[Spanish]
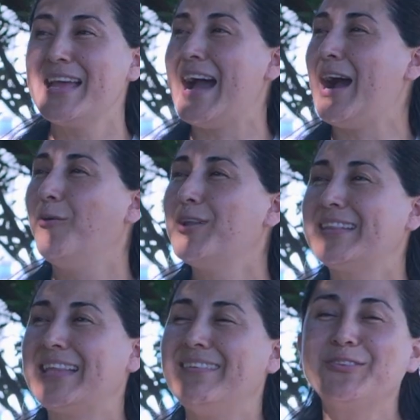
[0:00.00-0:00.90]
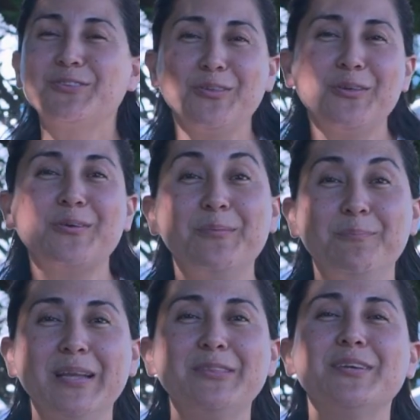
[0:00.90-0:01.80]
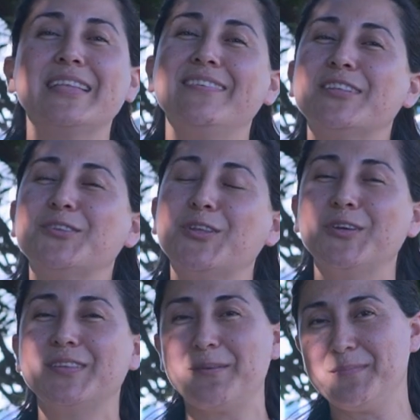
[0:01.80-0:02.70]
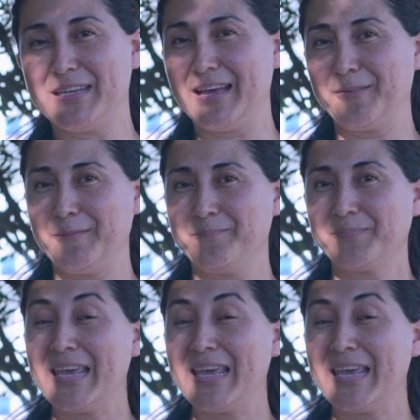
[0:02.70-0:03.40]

ahora estaba todo completo, estaba todo terminado.